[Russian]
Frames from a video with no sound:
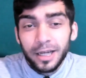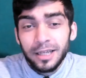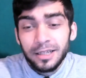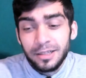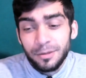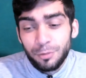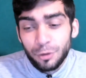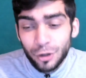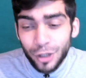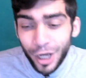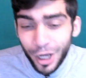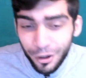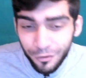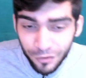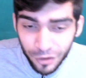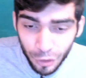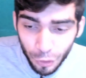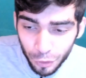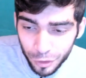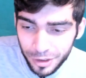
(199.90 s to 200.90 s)
я запускаю
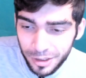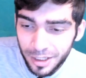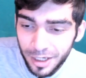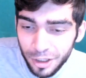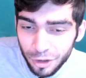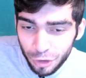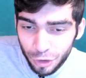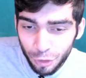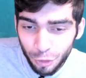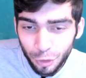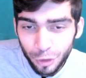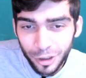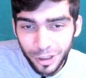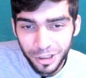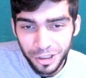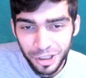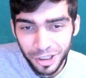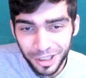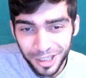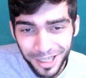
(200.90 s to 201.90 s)
видос, сразу же он
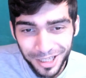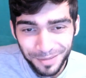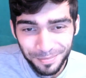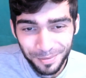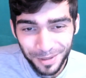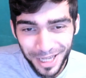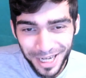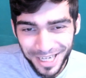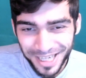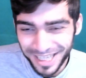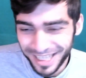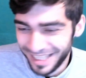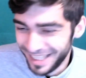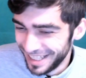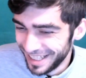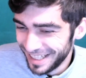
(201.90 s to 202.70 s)
начинает плакать.